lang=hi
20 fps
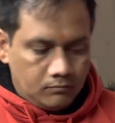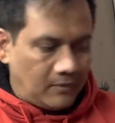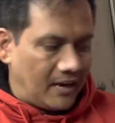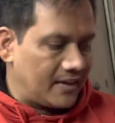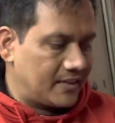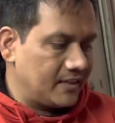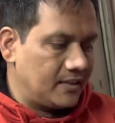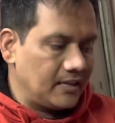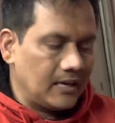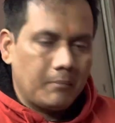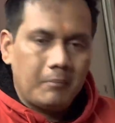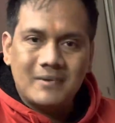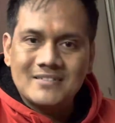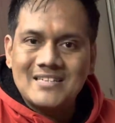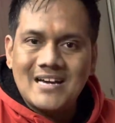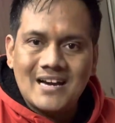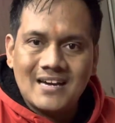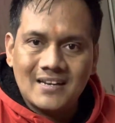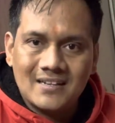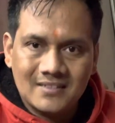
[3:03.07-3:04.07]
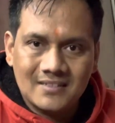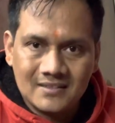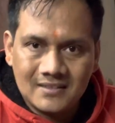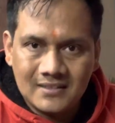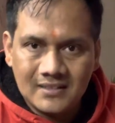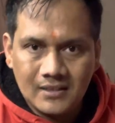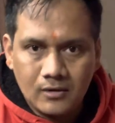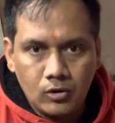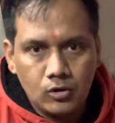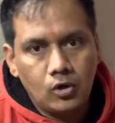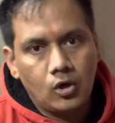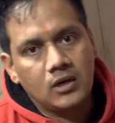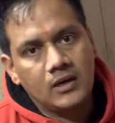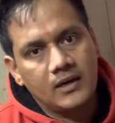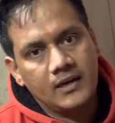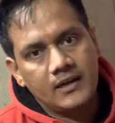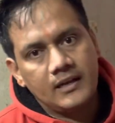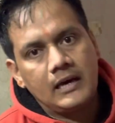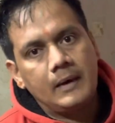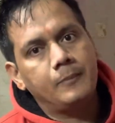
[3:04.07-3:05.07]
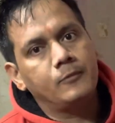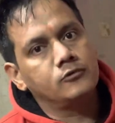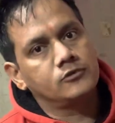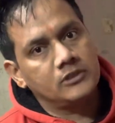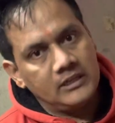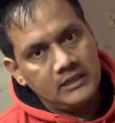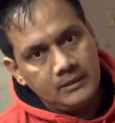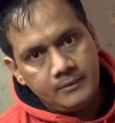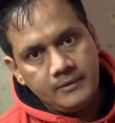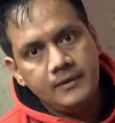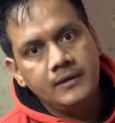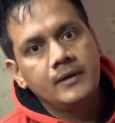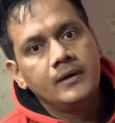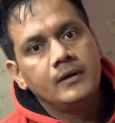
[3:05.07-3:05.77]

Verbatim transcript: बाकी की आप बचा के रख सकते हैं कोई और घर है आप उसके लिए भी